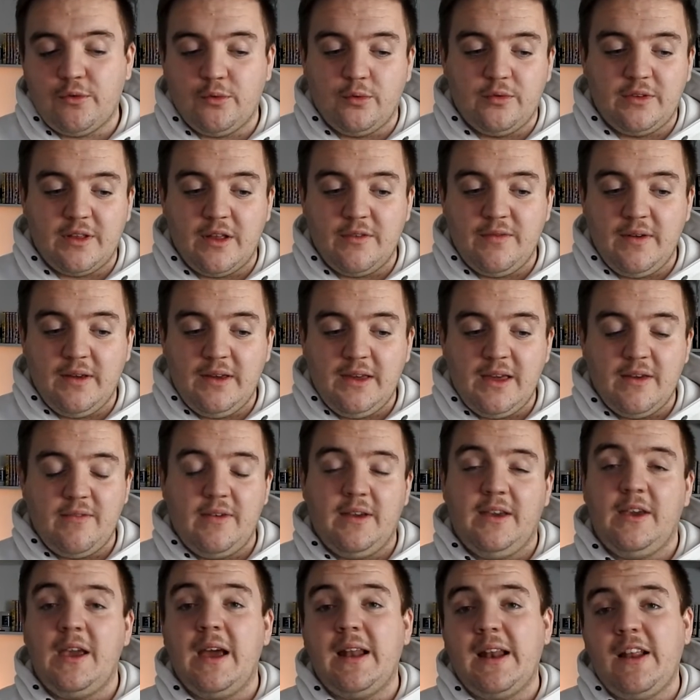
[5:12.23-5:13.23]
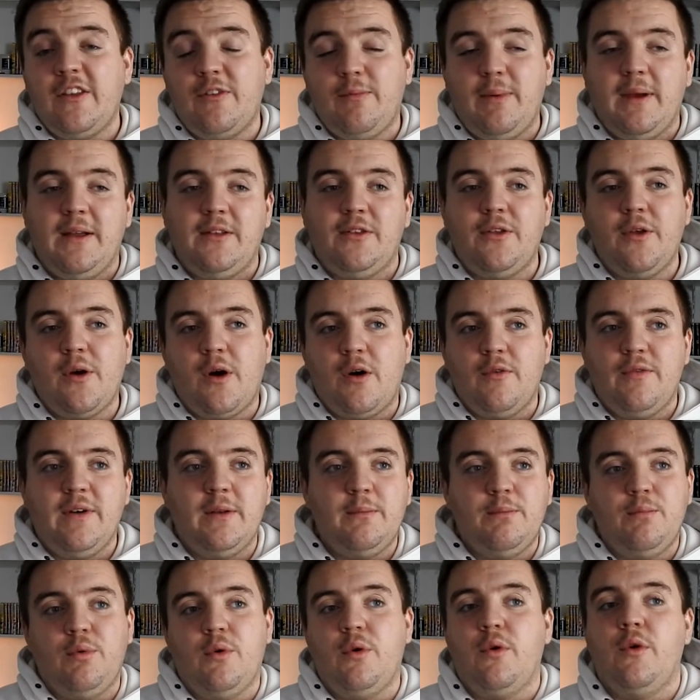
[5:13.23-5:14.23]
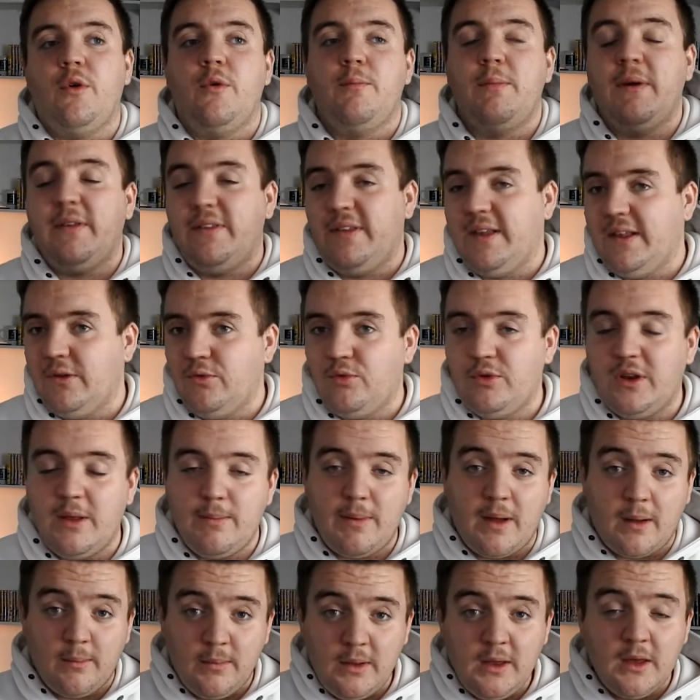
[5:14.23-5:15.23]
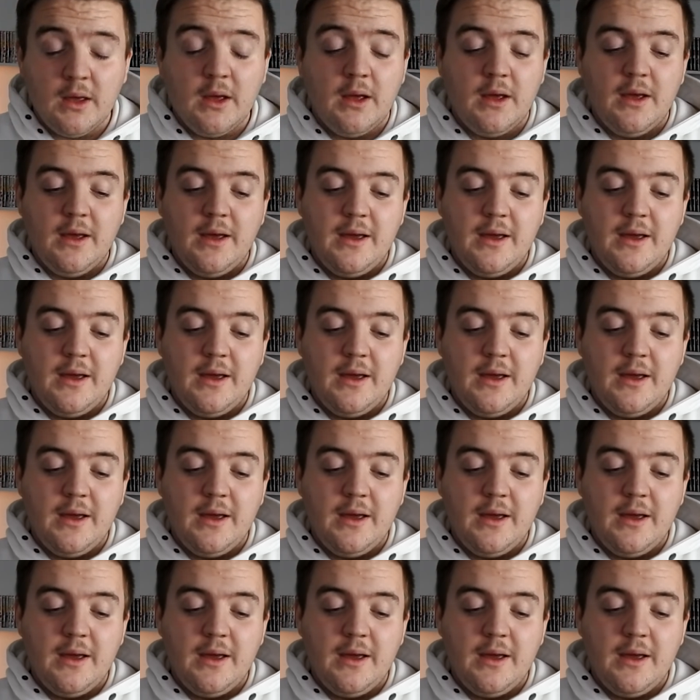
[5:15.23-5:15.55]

Donc ça fait qu'il n'y avait qu'un inspecteur en fait pour euh, passer tous les permis.